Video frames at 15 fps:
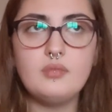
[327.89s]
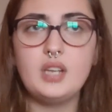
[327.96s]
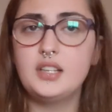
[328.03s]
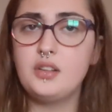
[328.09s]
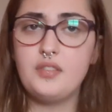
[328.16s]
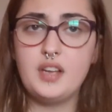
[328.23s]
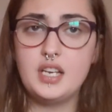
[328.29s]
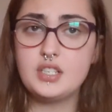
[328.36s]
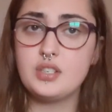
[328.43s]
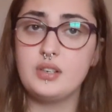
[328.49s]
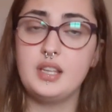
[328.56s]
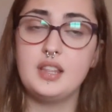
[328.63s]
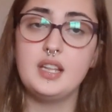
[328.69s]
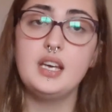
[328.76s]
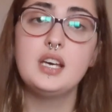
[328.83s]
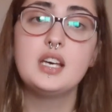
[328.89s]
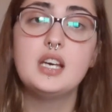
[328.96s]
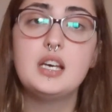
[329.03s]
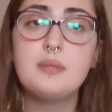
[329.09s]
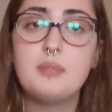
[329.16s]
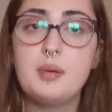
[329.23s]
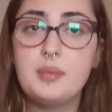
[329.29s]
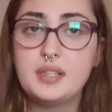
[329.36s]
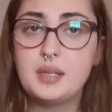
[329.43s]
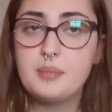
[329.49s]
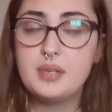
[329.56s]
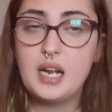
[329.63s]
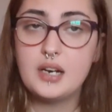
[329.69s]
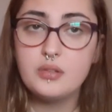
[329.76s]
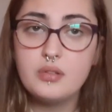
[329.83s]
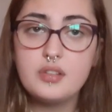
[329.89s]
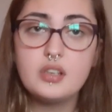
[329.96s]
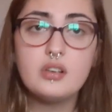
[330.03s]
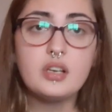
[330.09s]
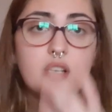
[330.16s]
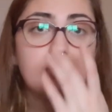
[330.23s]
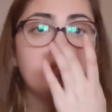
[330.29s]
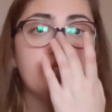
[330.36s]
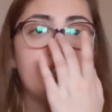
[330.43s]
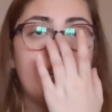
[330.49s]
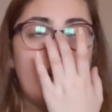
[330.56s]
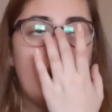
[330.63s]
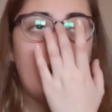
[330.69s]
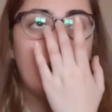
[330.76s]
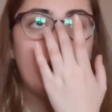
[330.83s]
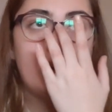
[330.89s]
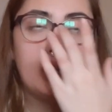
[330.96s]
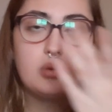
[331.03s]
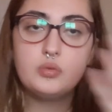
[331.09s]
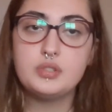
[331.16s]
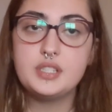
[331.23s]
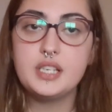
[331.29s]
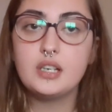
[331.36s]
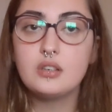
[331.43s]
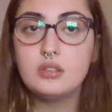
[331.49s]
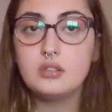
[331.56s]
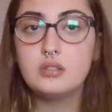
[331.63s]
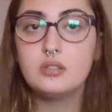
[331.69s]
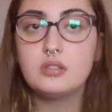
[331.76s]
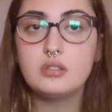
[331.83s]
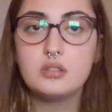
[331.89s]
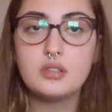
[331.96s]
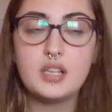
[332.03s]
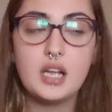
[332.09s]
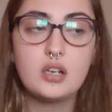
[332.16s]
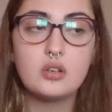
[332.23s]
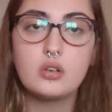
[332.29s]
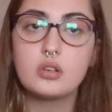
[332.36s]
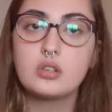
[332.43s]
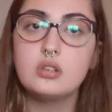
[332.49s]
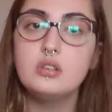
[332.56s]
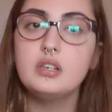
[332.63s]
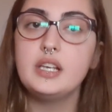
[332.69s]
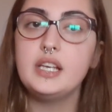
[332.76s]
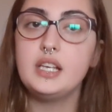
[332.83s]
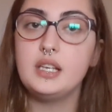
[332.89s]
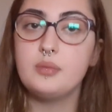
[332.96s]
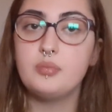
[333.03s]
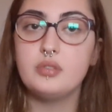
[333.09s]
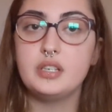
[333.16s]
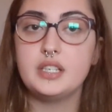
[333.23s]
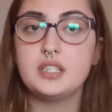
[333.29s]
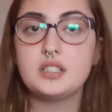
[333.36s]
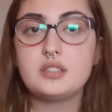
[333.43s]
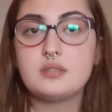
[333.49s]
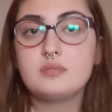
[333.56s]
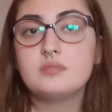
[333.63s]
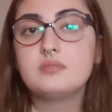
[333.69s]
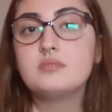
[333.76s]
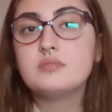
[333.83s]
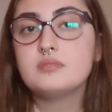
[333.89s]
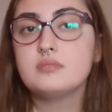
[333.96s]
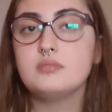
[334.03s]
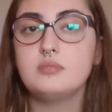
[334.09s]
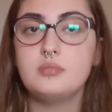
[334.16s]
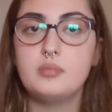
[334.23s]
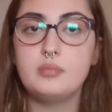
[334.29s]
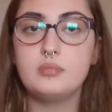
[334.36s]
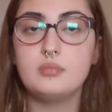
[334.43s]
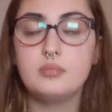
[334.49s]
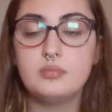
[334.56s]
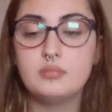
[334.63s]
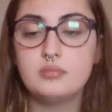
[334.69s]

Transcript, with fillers: Entonces eso hice. Me metí en mil anuncios, encontré a un chico de Alcorcón y pues mm,